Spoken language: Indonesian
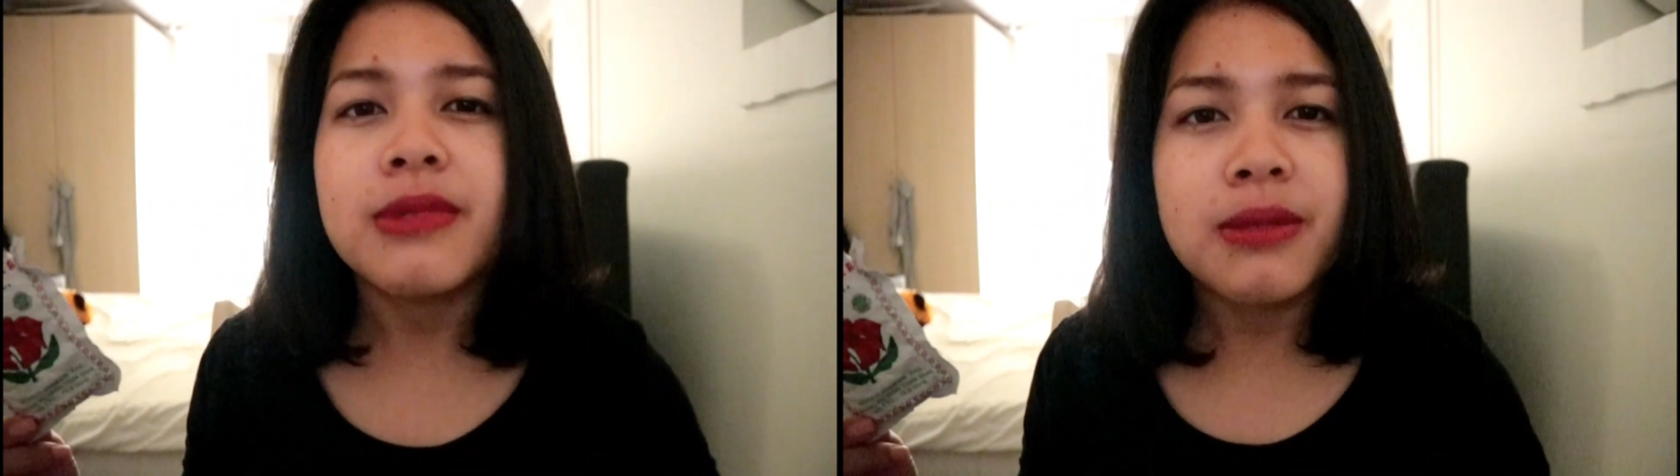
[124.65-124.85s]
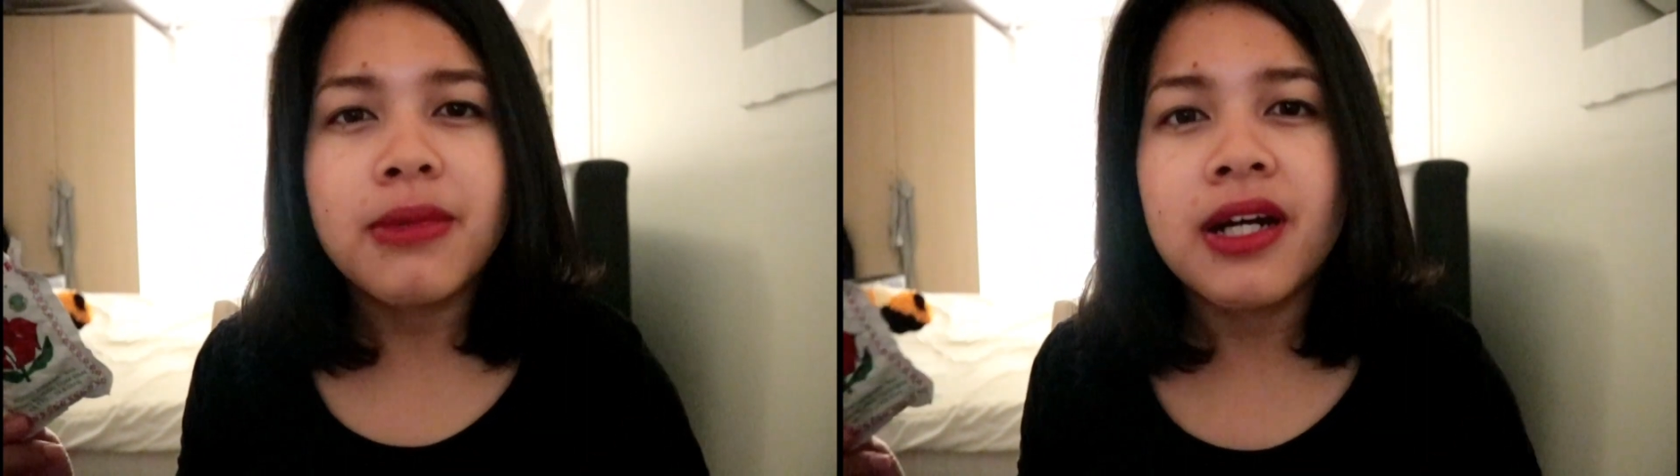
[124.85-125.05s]

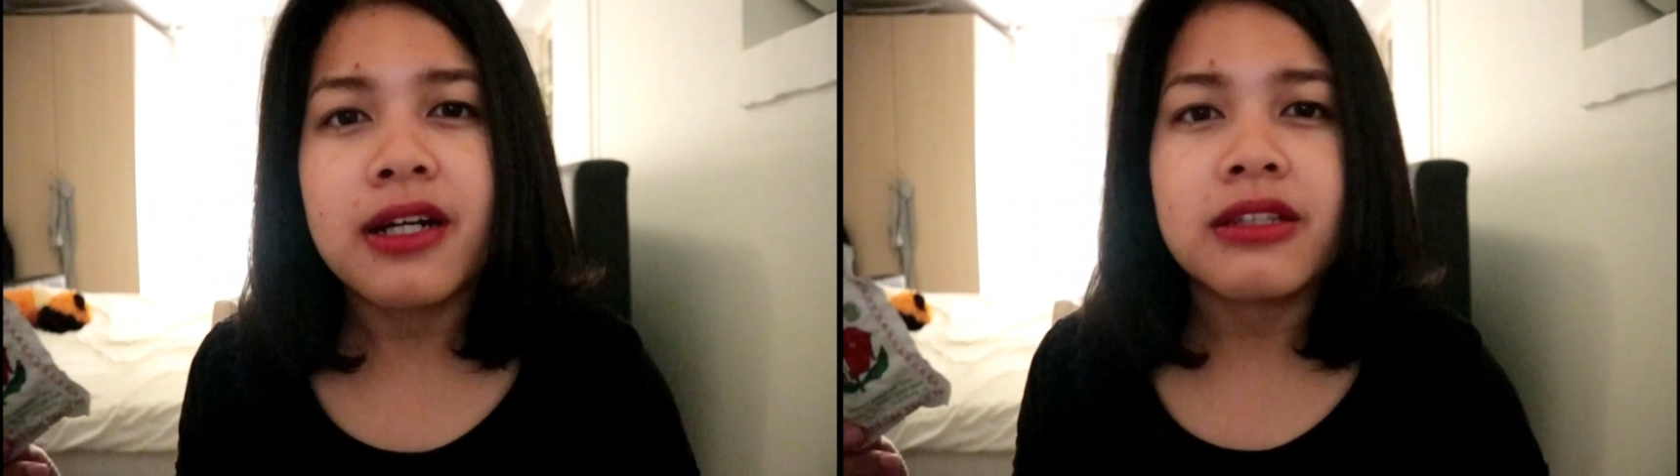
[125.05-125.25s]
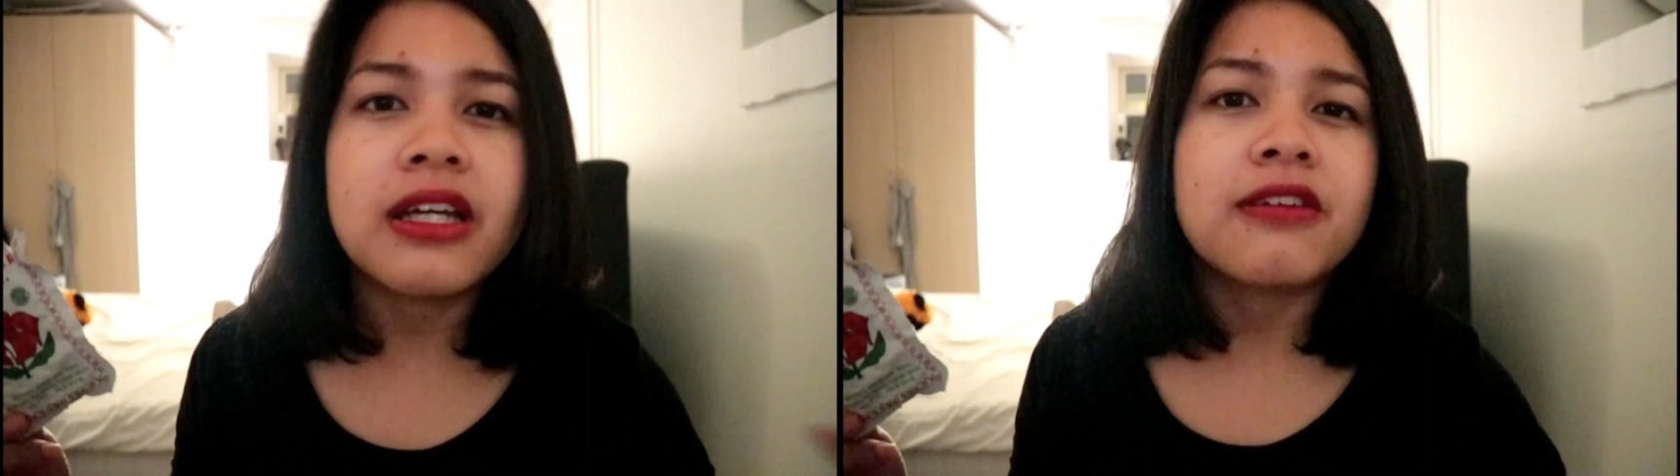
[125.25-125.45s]

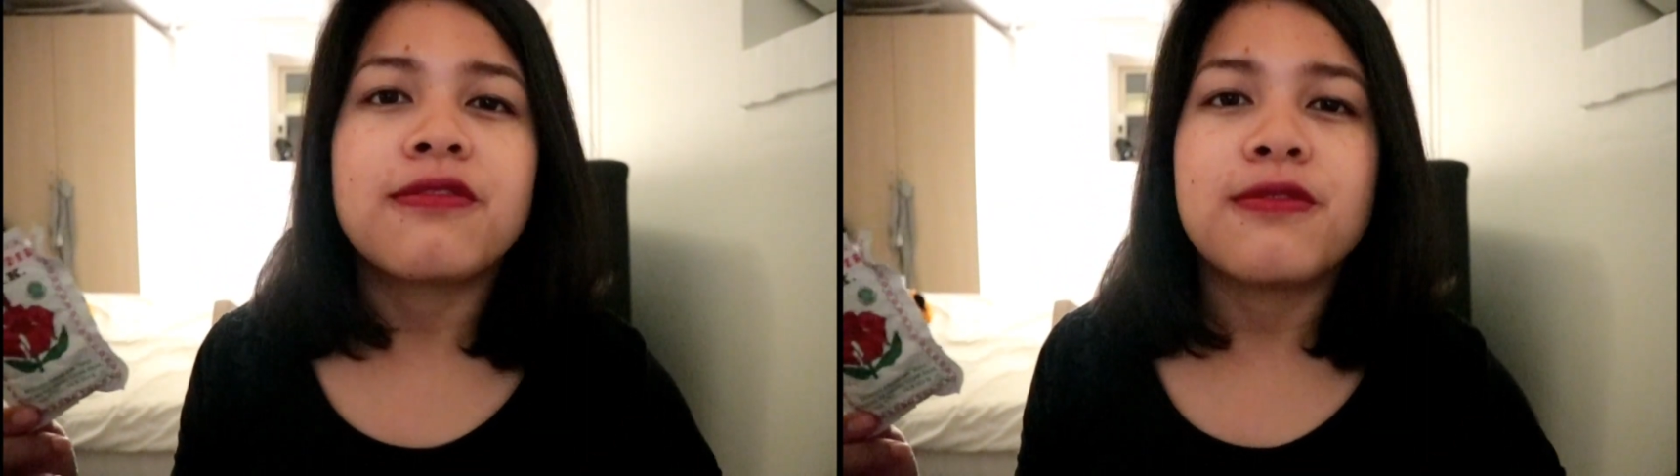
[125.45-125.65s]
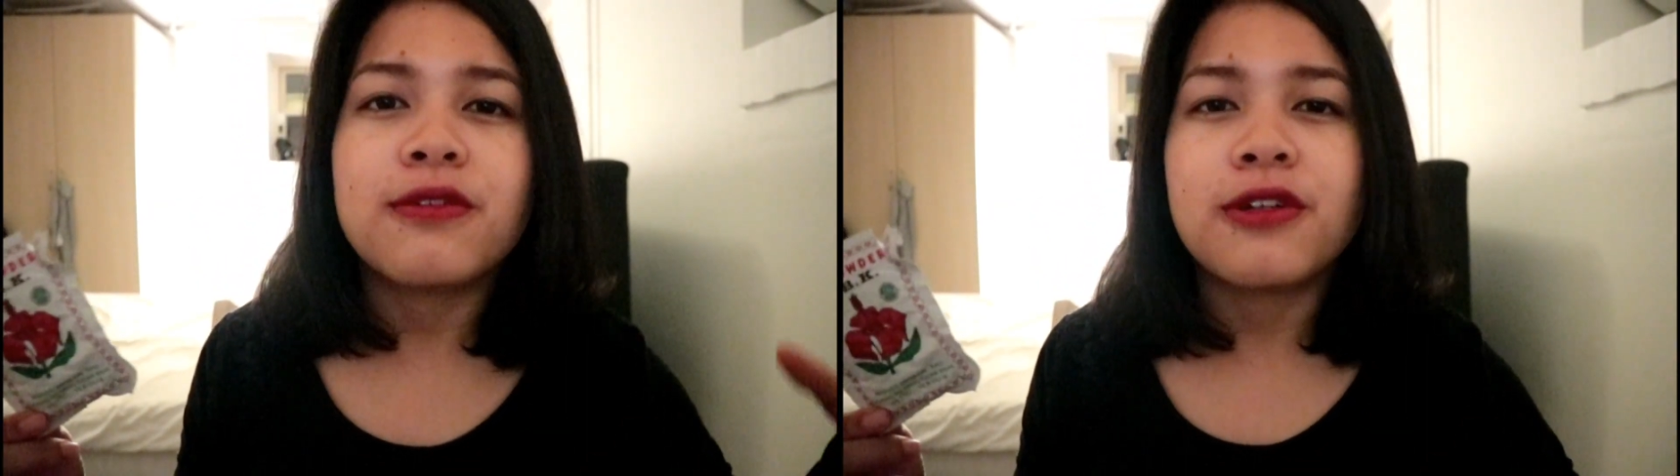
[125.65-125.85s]
minimart
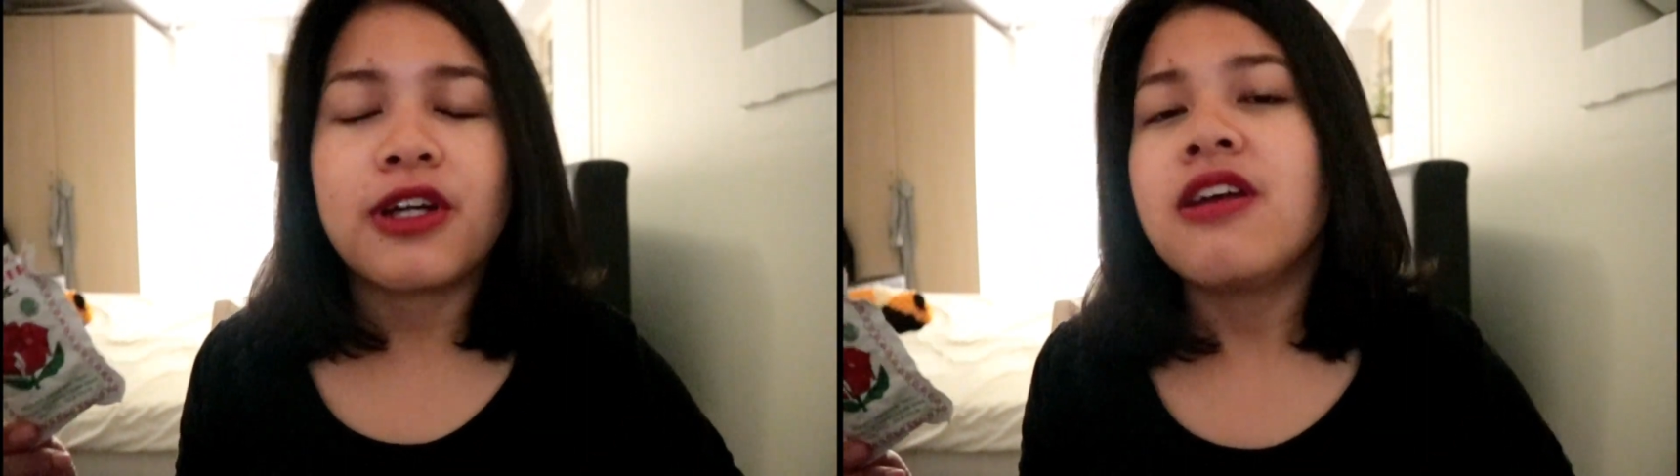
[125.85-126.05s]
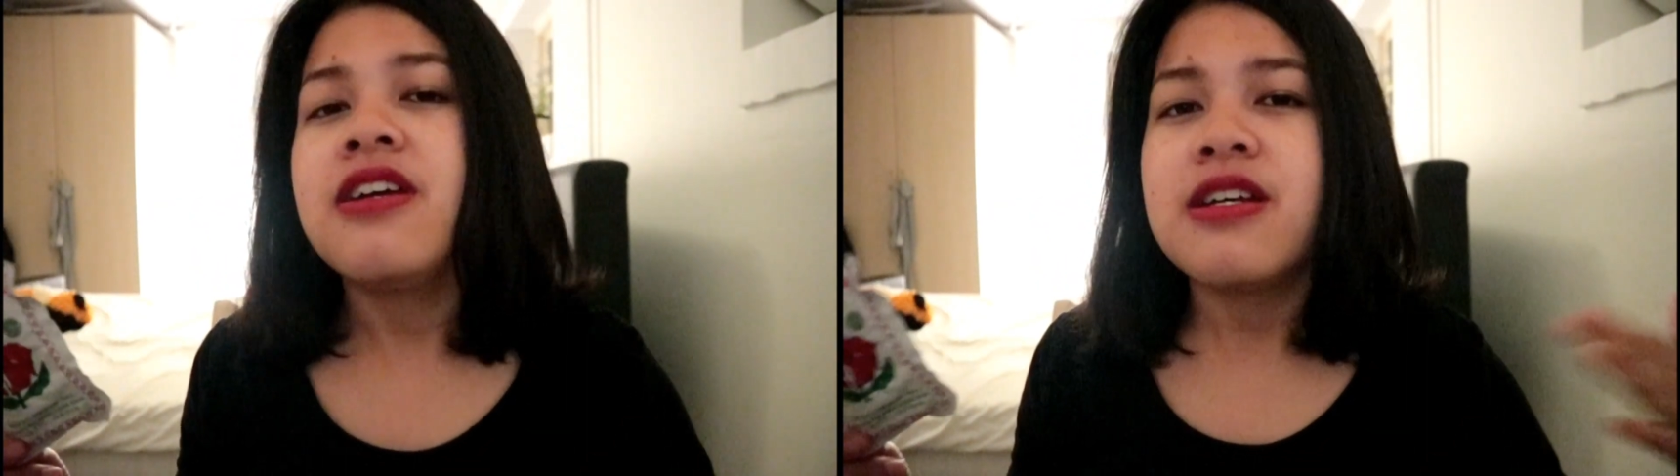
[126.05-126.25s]
Carrefour